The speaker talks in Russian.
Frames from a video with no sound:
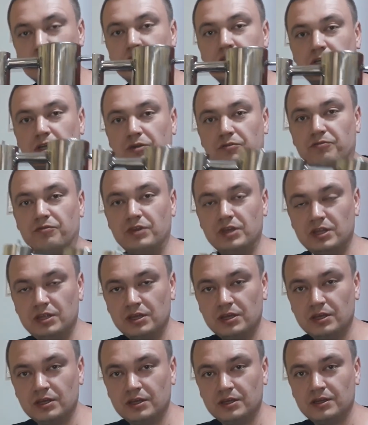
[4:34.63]
жидком
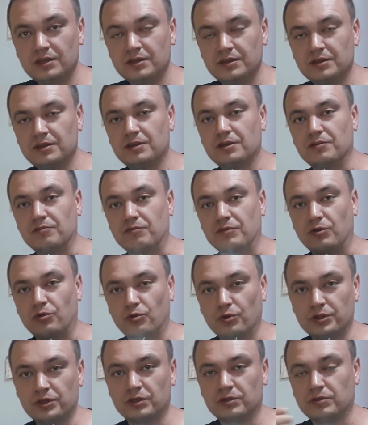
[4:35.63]
виде
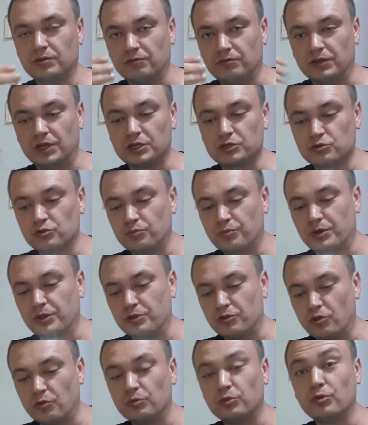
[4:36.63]
выходят в нашу
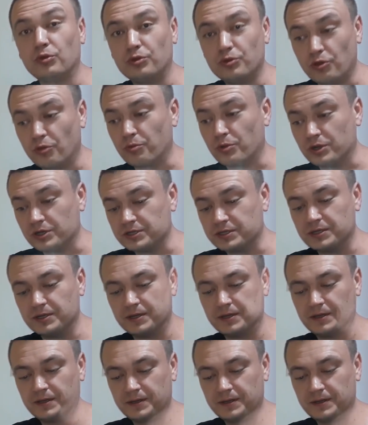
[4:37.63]
приемную емкость.